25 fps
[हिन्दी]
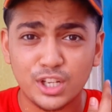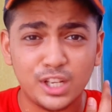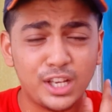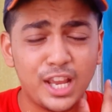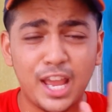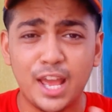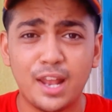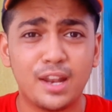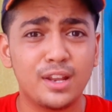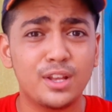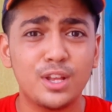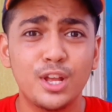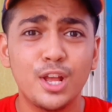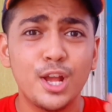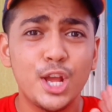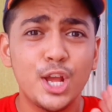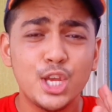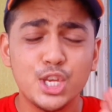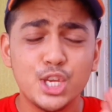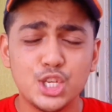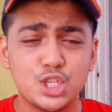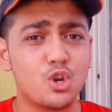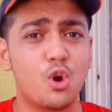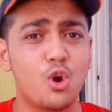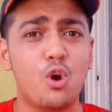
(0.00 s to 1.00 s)
खैर
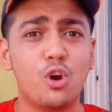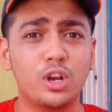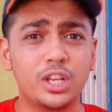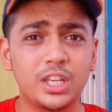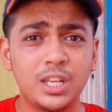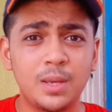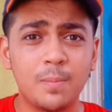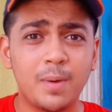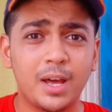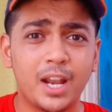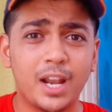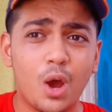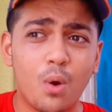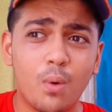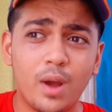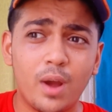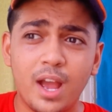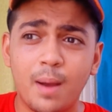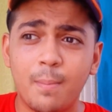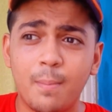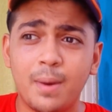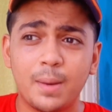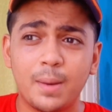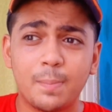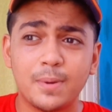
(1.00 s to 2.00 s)
स्टॉक नहीं भरा हुआ
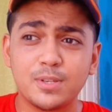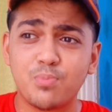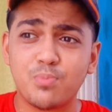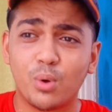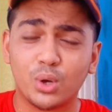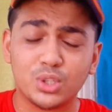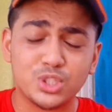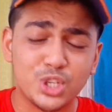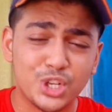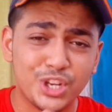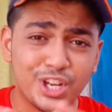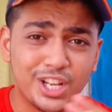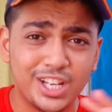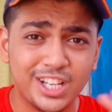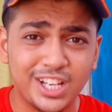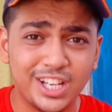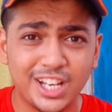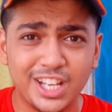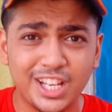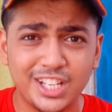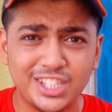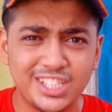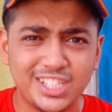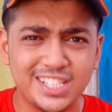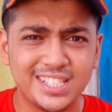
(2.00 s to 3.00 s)
है हमारे पास बहुत सारी अलग
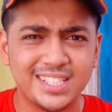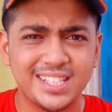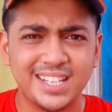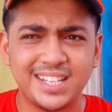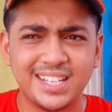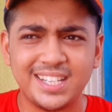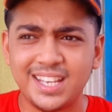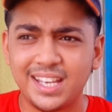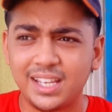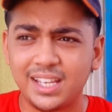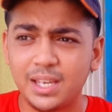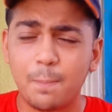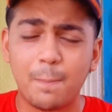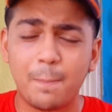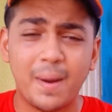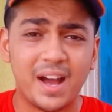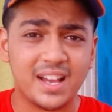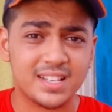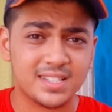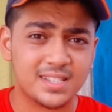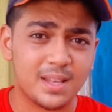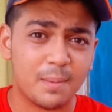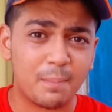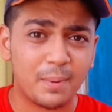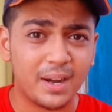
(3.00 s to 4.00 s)
अलग चीज़ें नहीं है कि
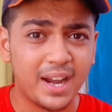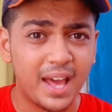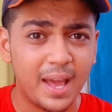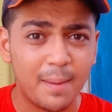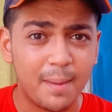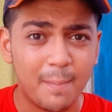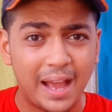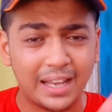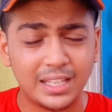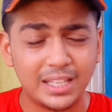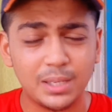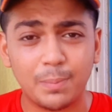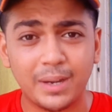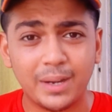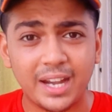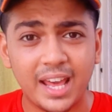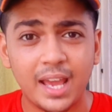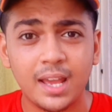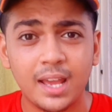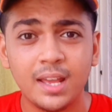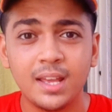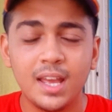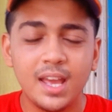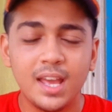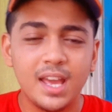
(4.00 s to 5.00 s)
पास्ता पड़ा है मैगी पड़ा
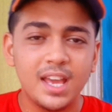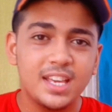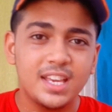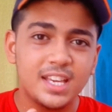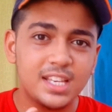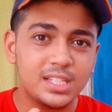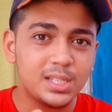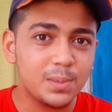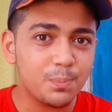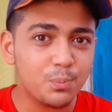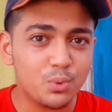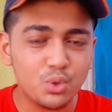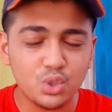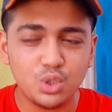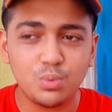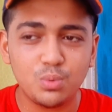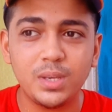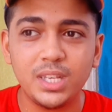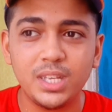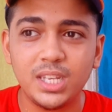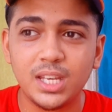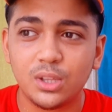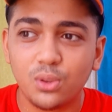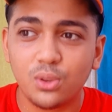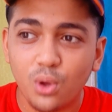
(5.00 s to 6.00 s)
है ये सब कुछ
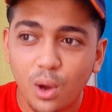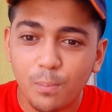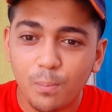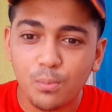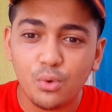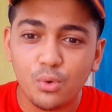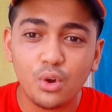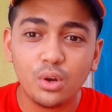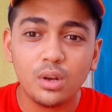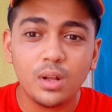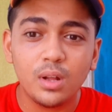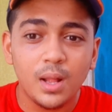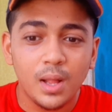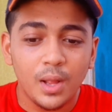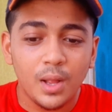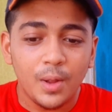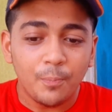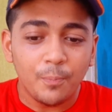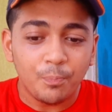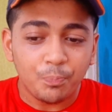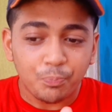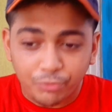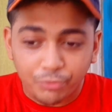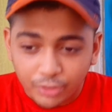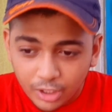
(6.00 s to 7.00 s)
भी नहीं है तो हम लोग
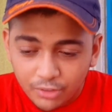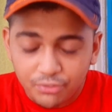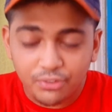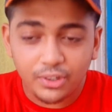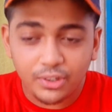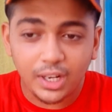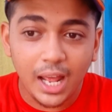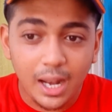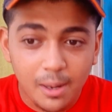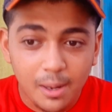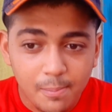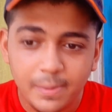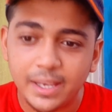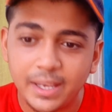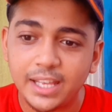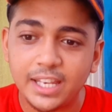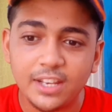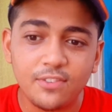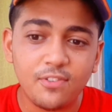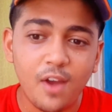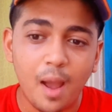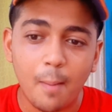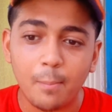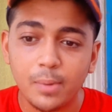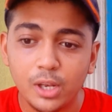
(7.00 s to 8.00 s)
फिलहाल मेरी
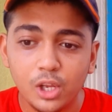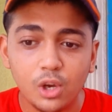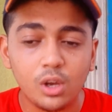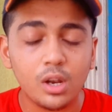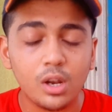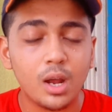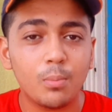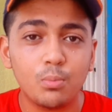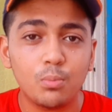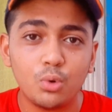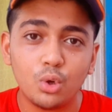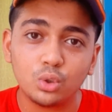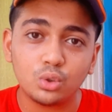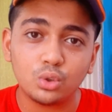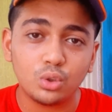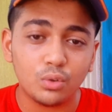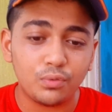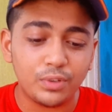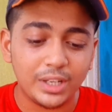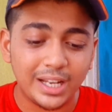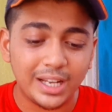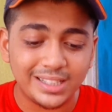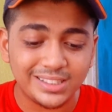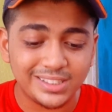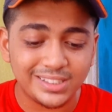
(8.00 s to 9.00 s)
फैमिली और हम लोग तो
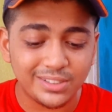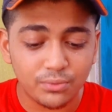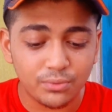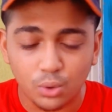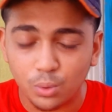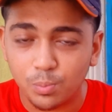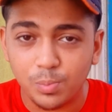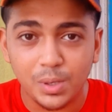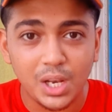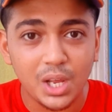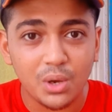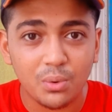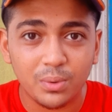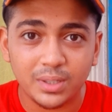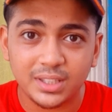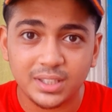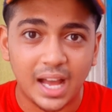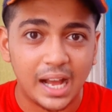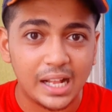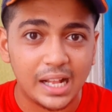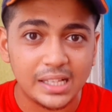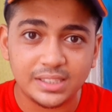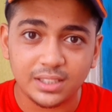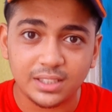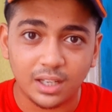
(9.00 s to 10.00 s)
फिलहाल सिर्फ उबले हुए
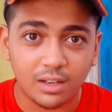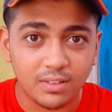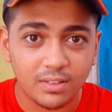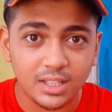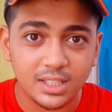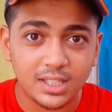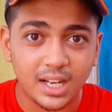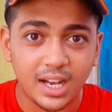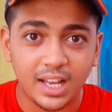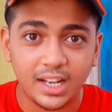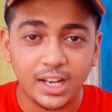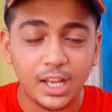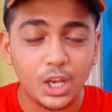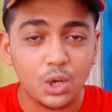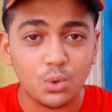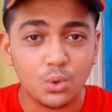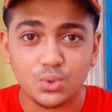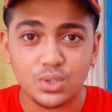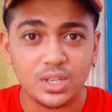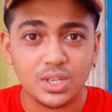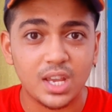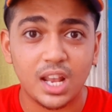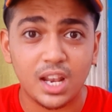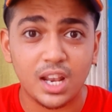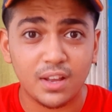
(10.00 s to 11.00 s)
दाल चावल खा रहे
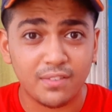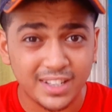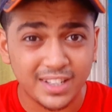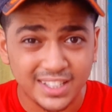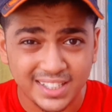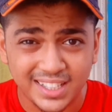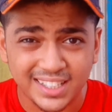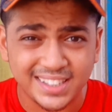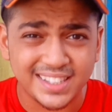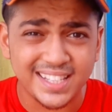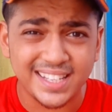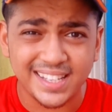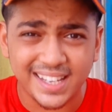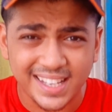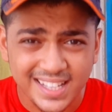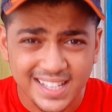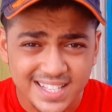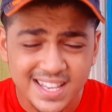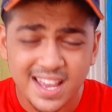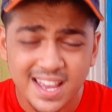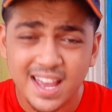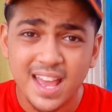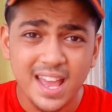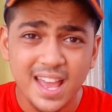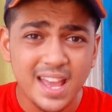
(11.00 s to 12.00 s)
उसके अलावा नथिंग
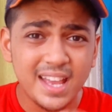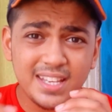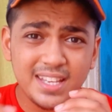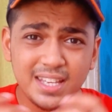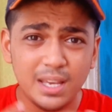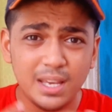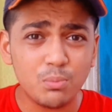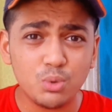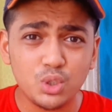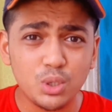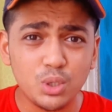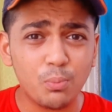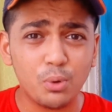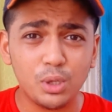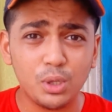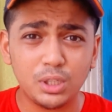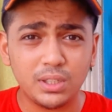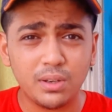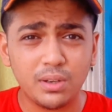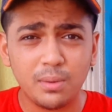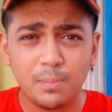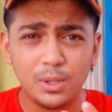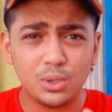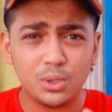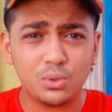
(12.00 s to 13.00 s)
एल्स ये मुझे
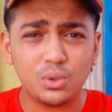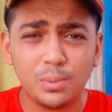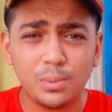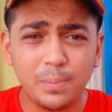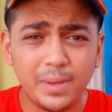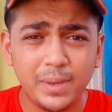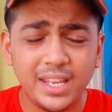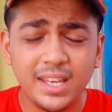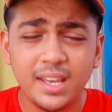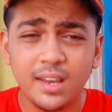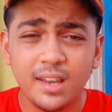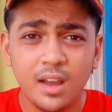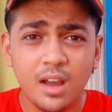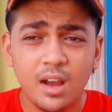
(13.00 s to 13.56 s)
बोलते हुए बिल्कुल भी